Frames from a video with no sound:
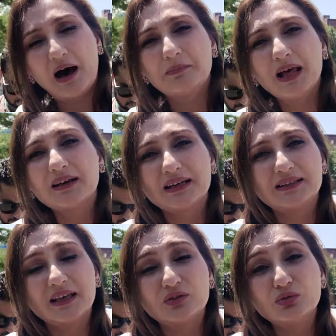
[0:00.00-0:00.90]
हमला
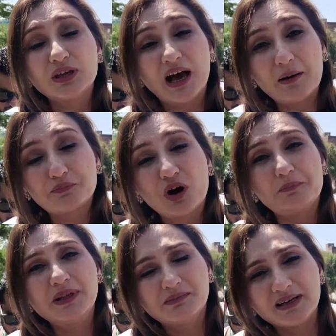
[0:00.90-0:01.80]
कर दिया क्योंकि आपको
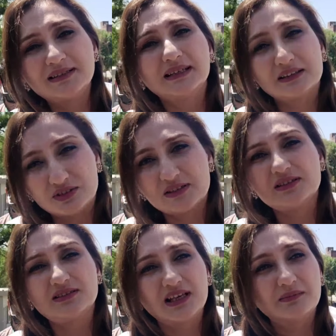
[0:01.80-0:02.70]
अपनी मर्जी के
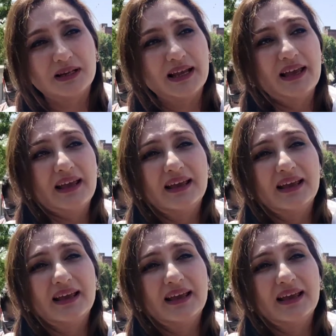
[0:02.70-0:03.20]
जजेस नहीं मिले